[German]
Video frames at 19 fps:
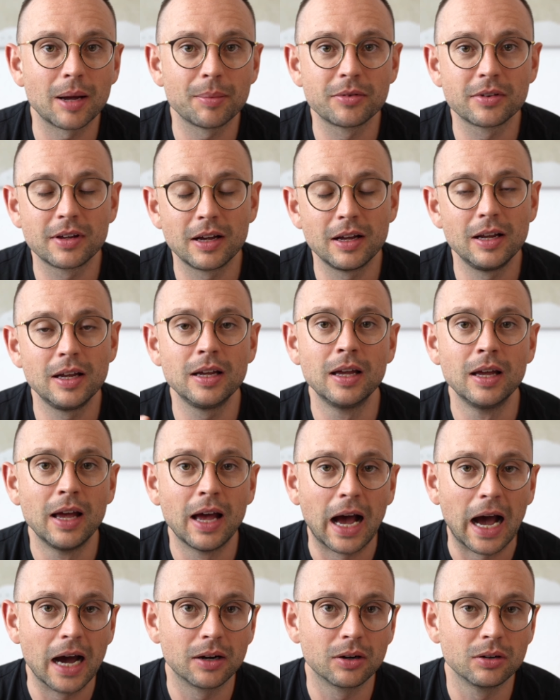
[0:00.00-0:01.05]
Upscaling,
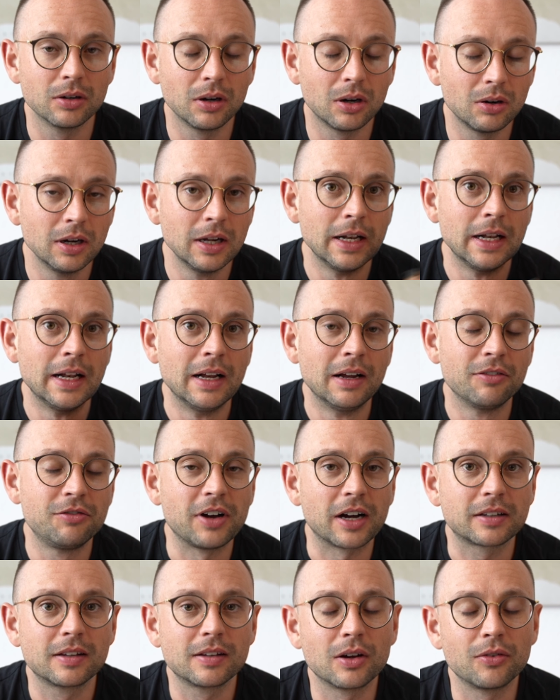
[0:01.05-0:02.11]
I don't know.
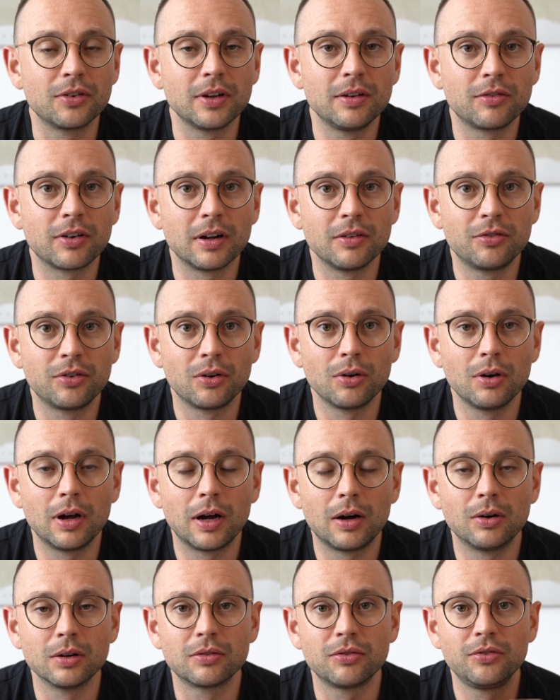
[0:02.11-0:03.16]
Fakt ist auf jeden Fall
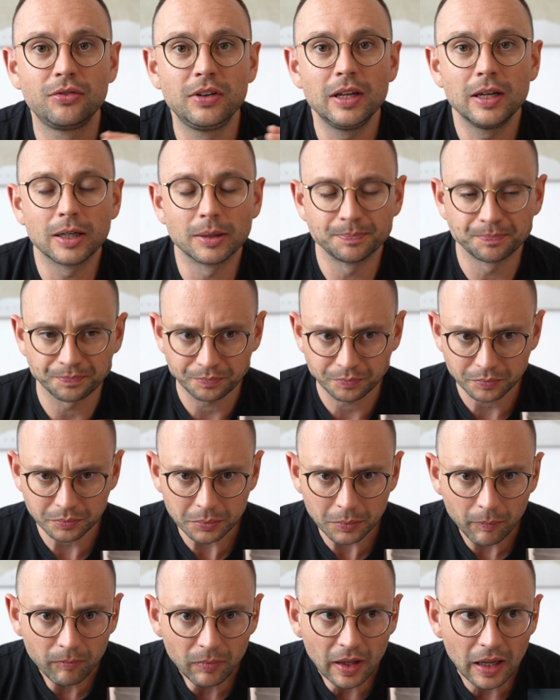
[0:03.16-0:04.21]
Fallout 4
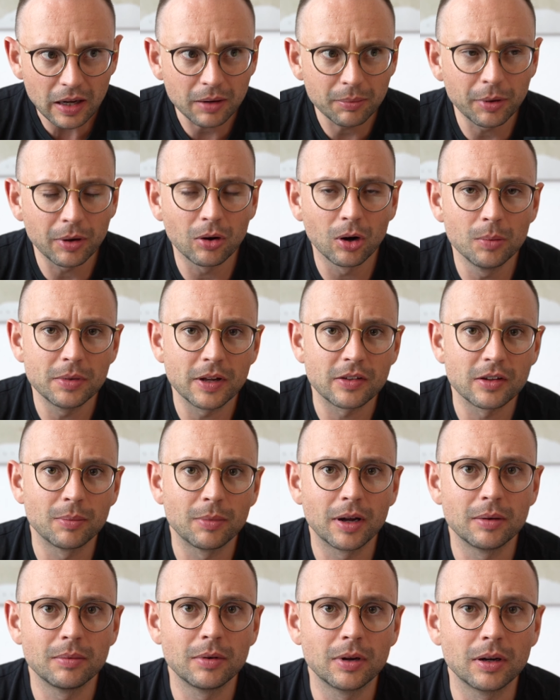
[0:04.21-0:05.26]
bekommt jetzt
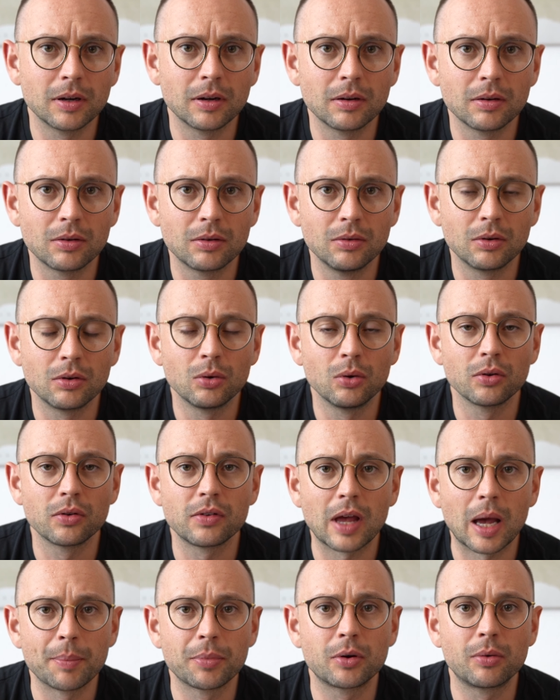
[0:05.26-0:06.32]
nochmal ein, ein großes
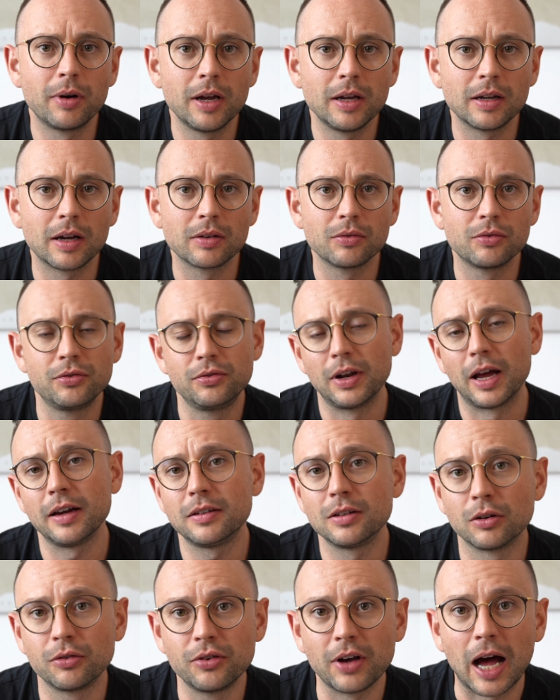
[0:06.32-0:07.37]
Upgrade. Also vielleicht
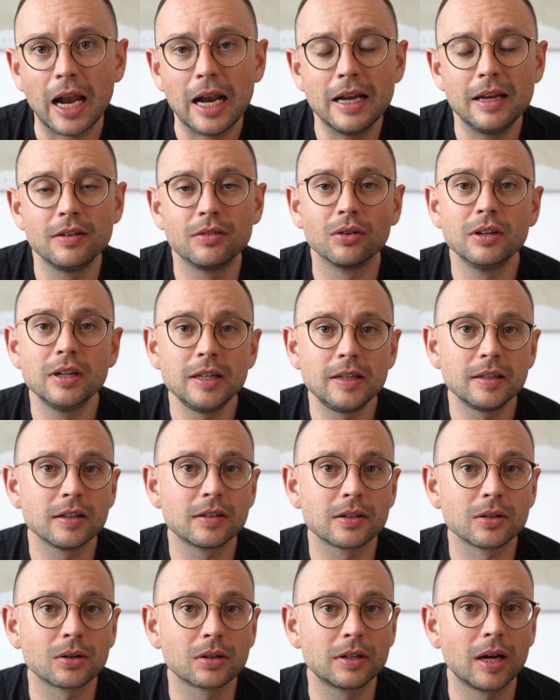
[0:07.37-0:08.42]
auch für alle, die es noch nicht
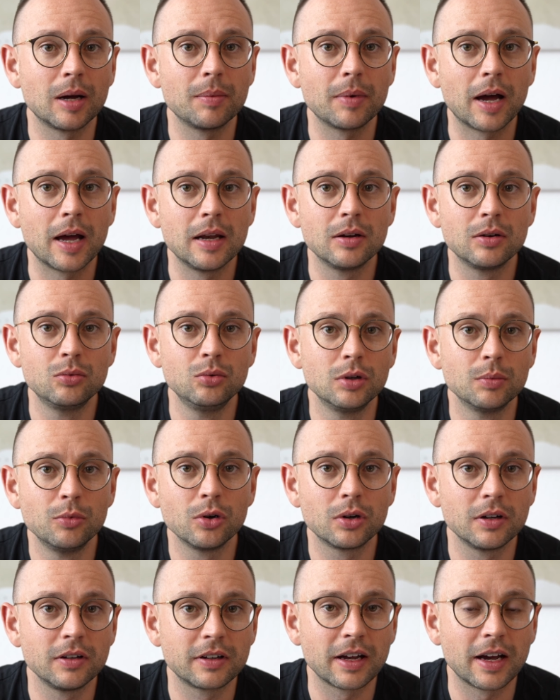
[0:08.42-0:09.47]
gezockt haben, eine gute
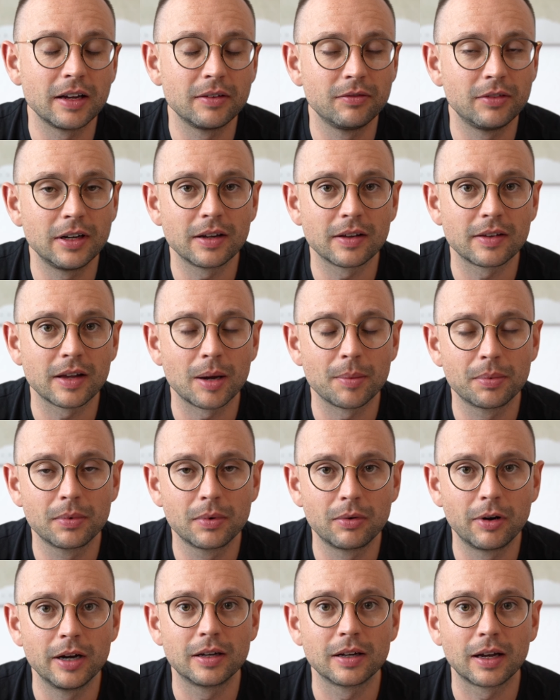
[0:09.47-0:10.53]
Möglichkeit, wenn das
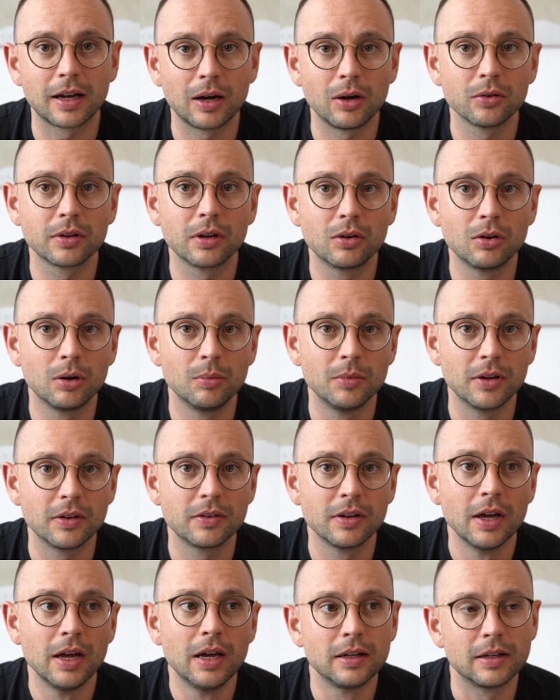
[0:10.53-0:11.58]
Upgrade rausgekommen
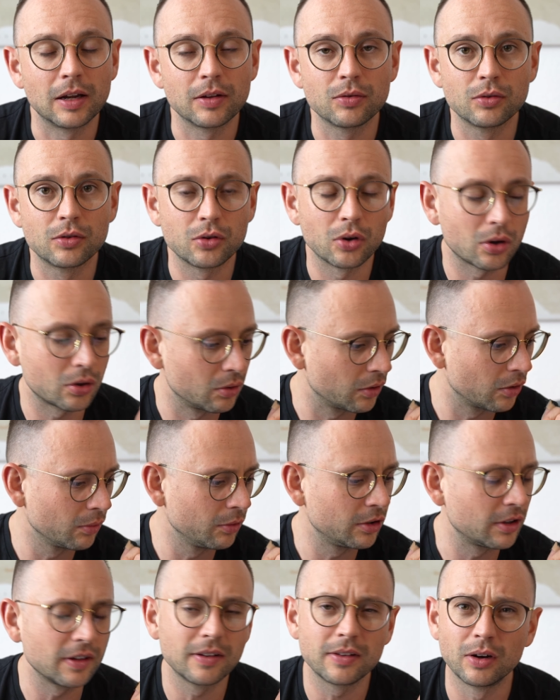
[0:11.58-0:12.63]
ist, dann zu zocken. Und so wie
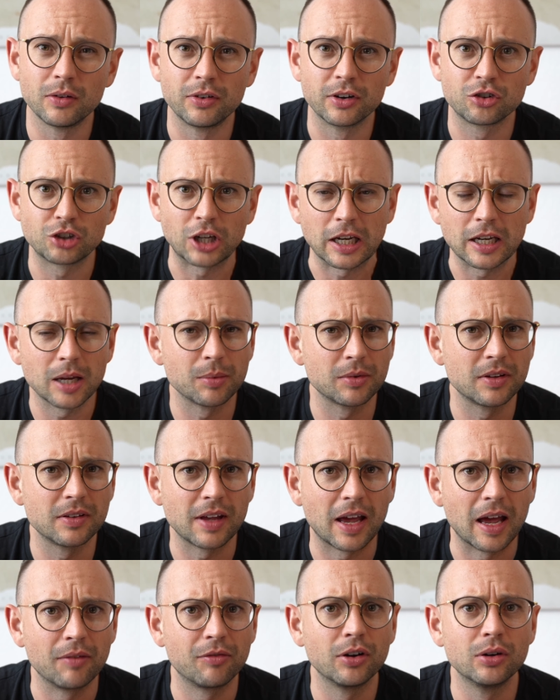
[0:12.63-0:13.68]
ich das jetzt auch verstanden habe, ist es
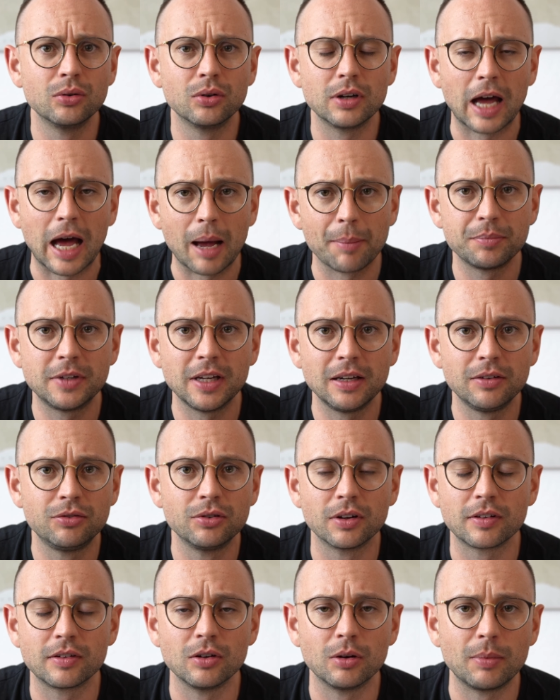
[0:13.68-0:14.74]
einfach nur ein Update für
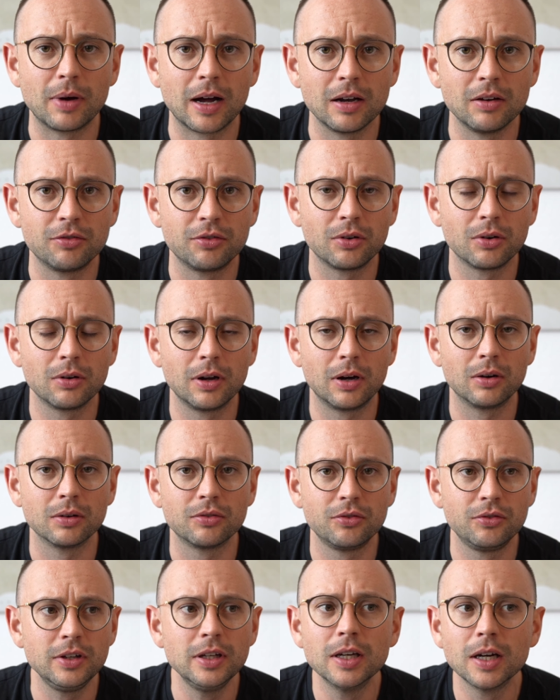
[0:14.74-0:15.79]
das normale Fallout
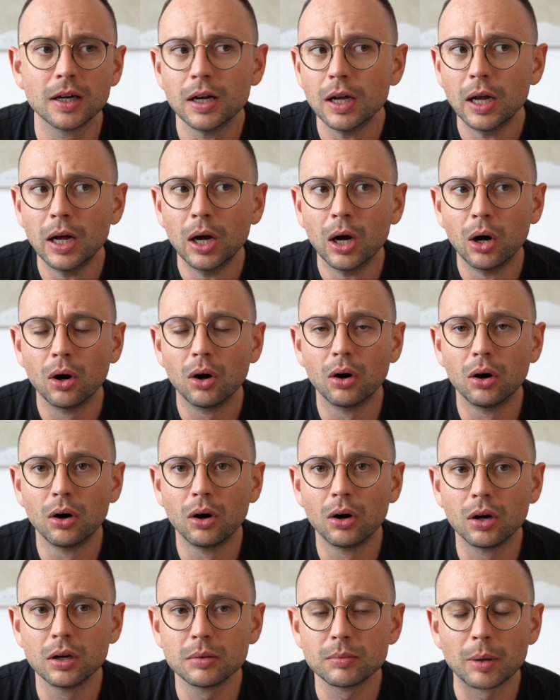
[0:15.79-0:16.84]
4
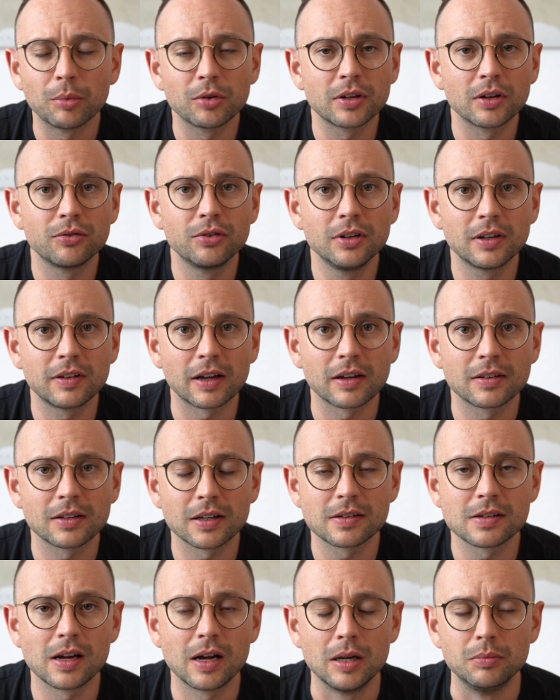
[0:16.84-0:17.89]
und man muss dafür nichts extra
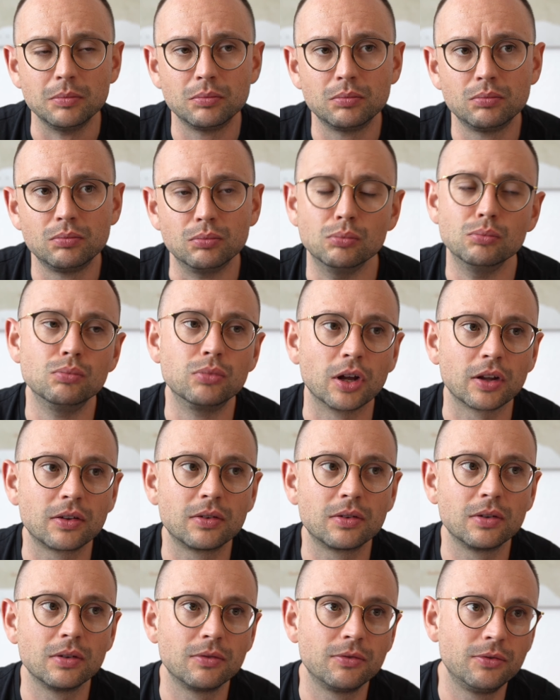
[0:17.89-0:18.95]
zahlen.
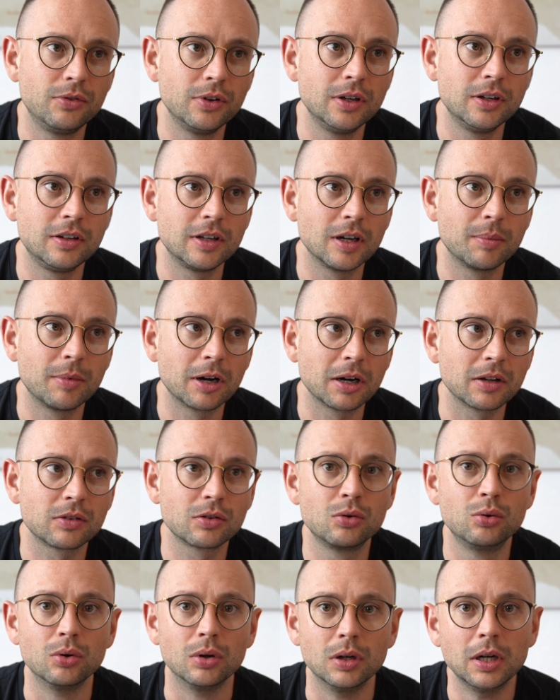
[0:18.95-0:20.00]
Das finde ich ja mal ganz
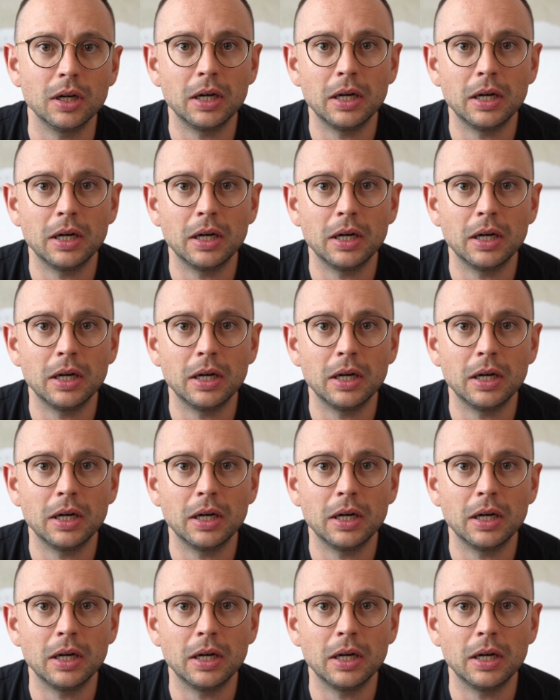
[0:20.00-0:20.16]
cool.